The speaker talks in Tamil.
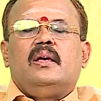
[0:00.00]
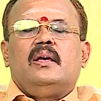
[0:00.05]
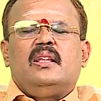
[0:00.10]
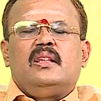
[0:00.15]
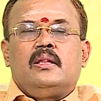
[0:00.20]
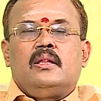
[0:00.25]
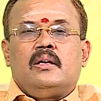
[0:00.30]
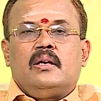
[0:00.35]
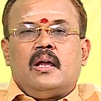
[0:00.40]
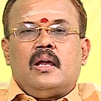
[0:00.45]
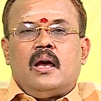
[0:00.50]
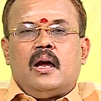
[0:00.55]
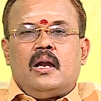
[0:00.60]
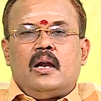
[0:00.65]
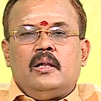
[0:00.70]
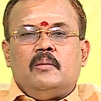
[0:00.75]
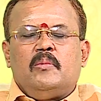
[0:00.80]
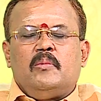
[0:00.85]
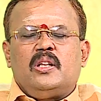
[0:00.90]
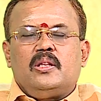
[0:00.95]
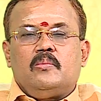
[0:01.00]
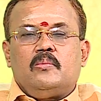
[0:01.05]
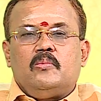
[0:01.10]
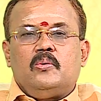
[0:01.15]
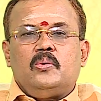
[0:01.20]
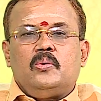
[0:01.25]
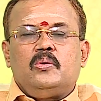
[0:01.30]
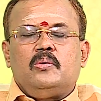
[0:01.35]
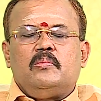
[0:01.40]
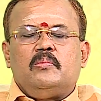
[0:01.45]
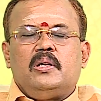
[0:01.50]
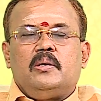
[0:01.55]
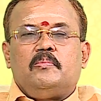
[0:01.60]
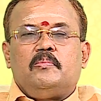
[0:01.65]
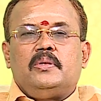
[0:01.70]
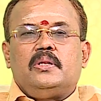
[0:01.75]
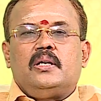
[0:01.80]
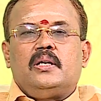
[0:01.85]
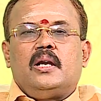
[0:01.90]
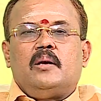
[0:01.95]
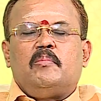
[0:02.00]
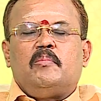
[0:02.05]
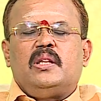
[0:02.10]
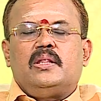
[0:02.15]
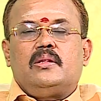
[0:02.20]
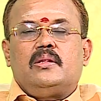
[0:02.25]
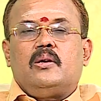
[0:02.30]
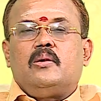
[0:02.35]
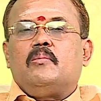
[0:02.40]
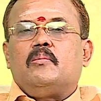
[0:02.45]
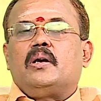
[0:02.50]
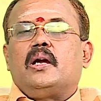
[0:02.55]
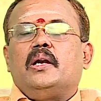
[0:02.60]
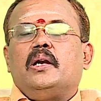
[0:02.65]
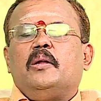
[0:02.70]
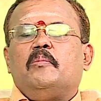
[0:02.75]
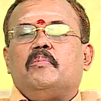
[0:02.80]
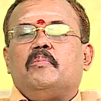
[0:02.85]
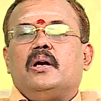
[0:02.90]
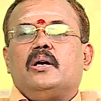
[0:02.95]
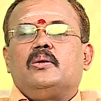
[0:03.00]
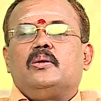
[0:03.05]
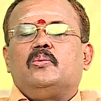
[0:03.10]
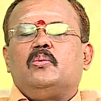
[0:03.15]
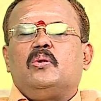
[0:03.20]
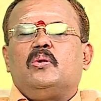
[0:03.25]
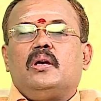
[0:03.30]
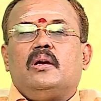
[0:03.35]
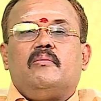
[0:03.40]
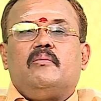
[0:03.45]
இந்த ஆணி மாதம் முழுதும் இருப்பது நன்மை தரும் கண்டிப்பாக துர்கை